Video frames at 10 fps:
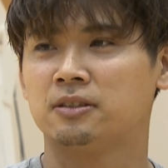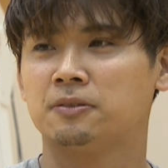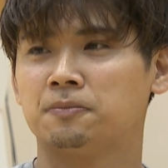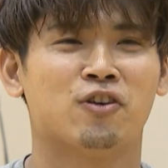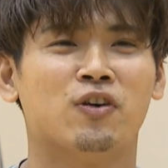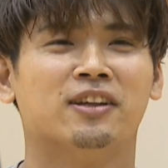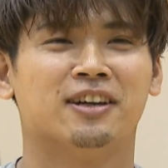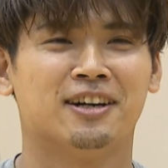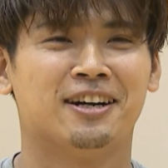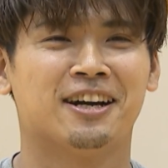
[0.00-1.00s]
ますコア
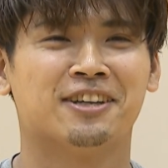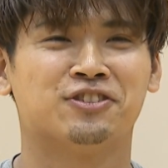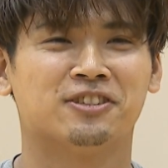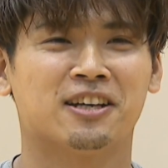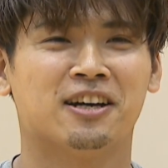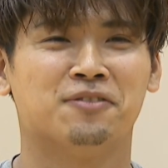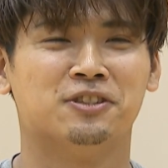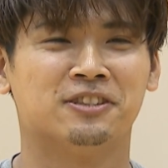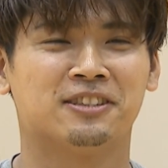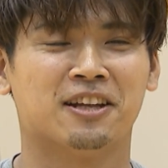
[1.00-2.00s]
な原
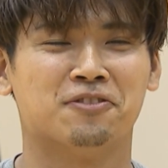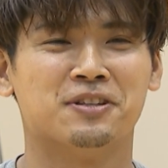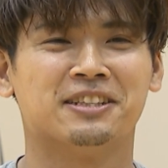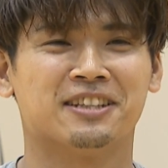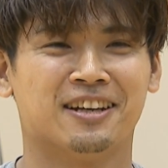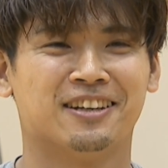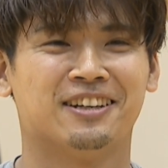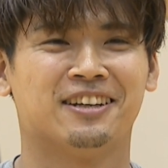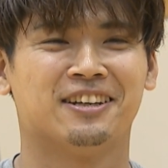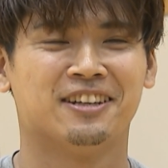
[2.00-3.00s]
シューターブースターの皆さん
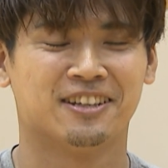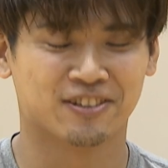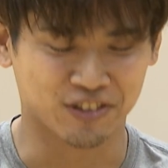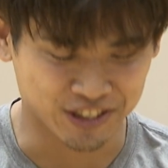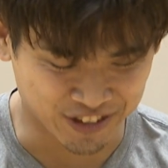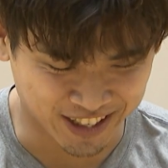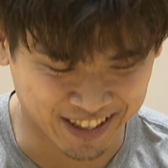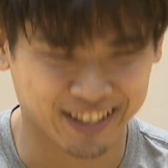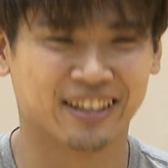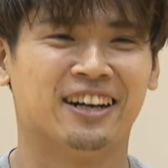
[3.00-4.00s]
こんにちは
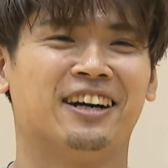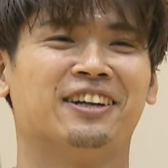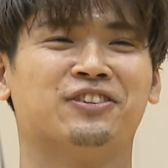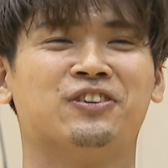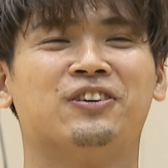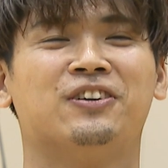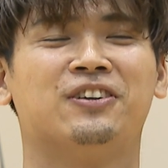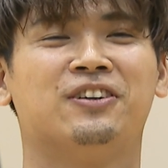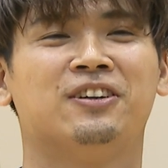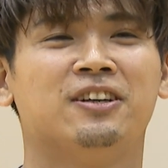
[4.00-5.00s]
あ
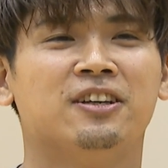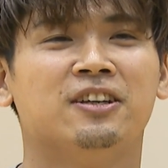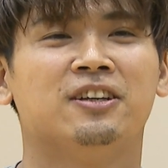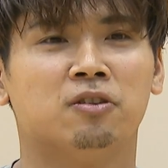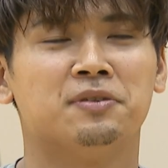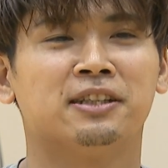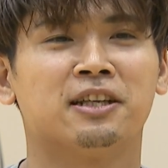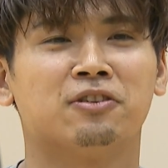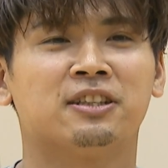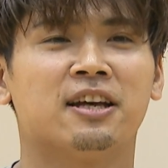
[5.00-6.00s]
の皆
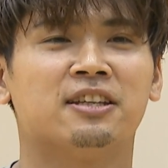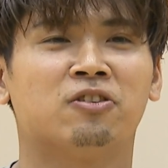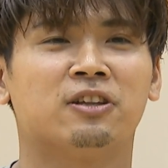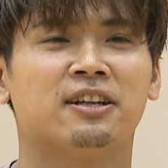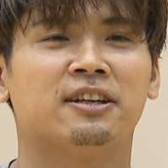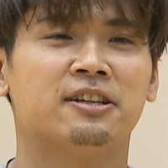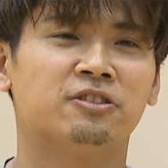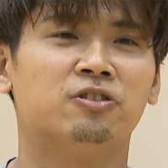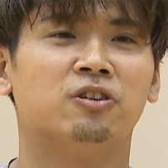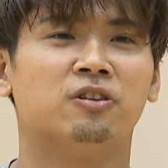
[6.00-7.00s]
さんの期待に応えられ
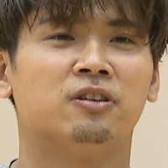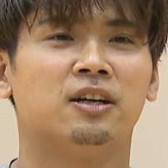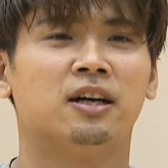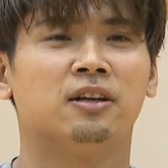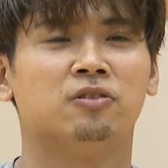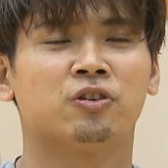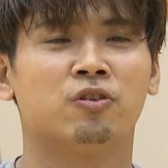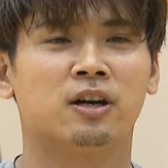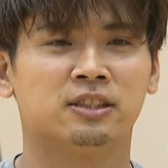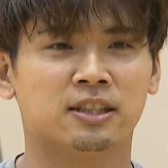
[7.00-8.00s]
るようあの
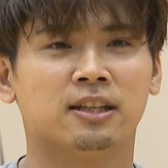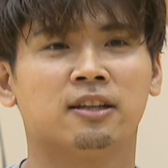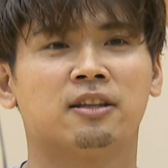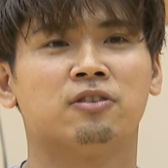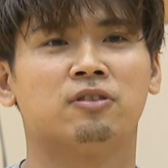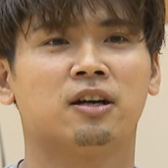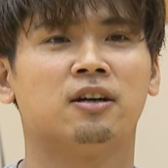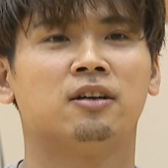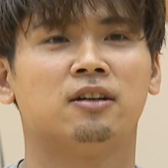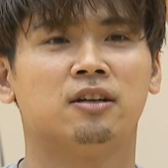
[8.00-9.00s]
強化試合だったりとか
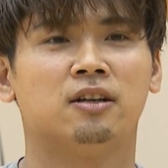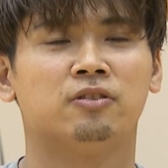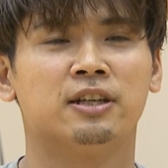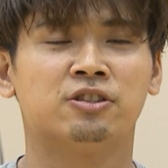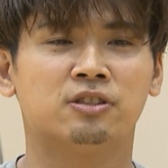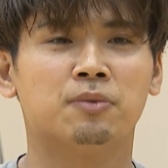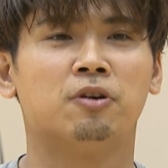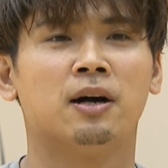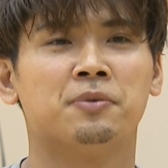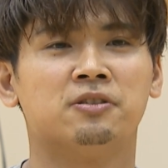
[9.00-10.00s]
あの練習で
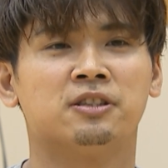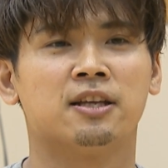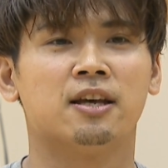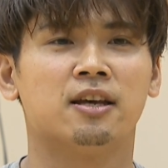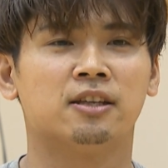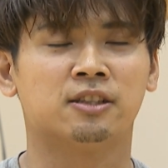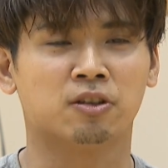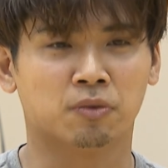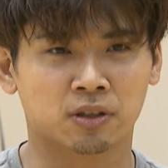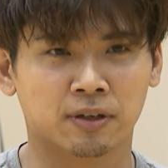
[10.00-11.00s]
もアピールしていきたい
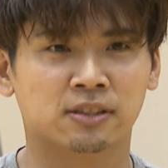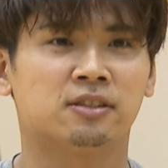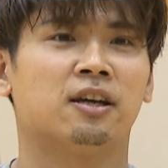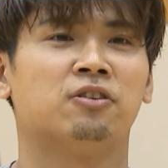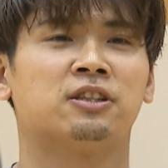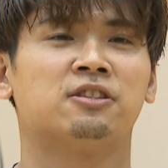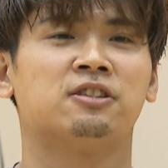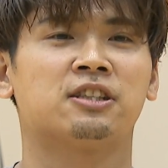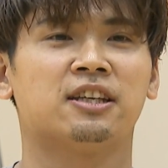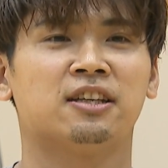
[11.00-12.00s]
と思ってますあの引き
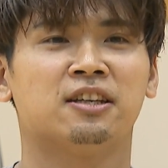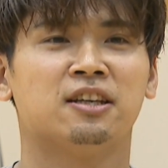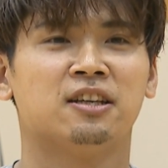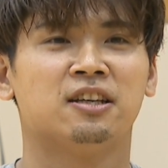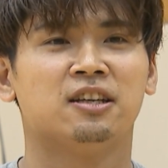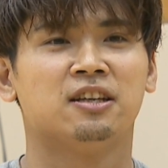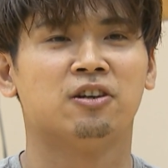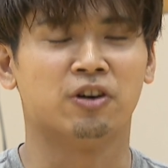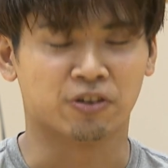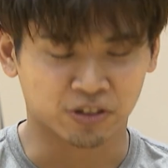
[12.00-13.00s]
続き
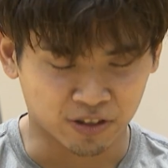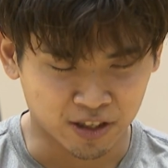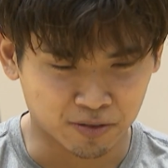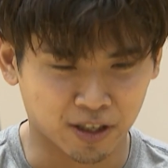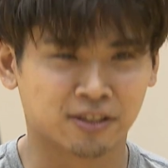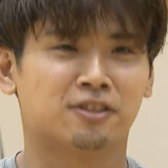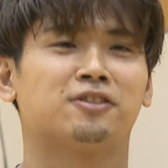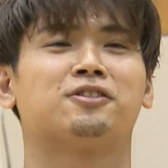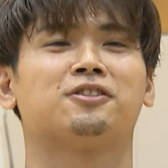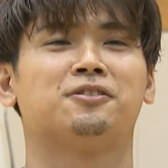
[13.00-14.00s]
応援よろしくお願いしま
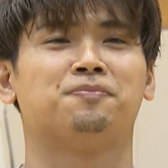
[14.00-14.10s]
す